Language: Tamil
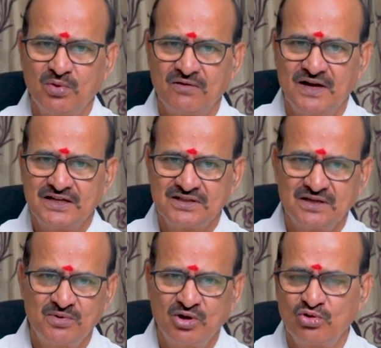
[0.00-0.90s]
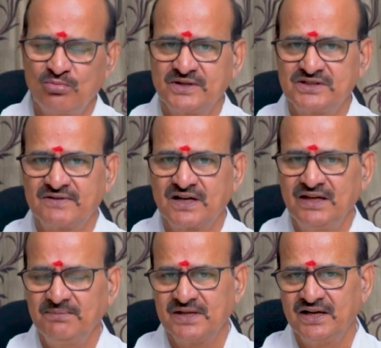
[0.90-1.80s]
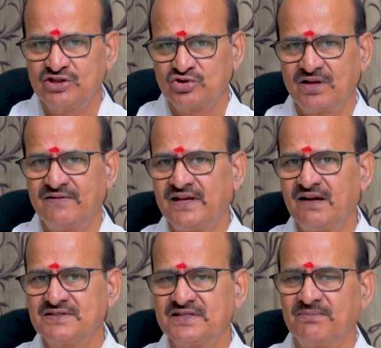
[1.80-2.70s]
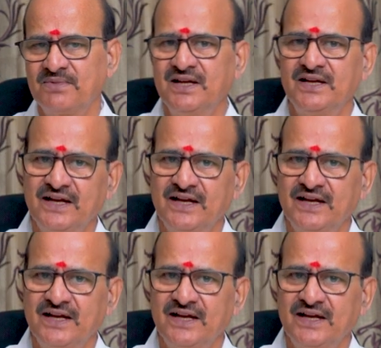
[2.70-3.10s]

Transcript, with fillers: ஒரு வாஸ்து நிபுணத்துவம் பெற்றவர்களையும் தேடி சொல்ல வேண்டிய அவசியம் இல்லை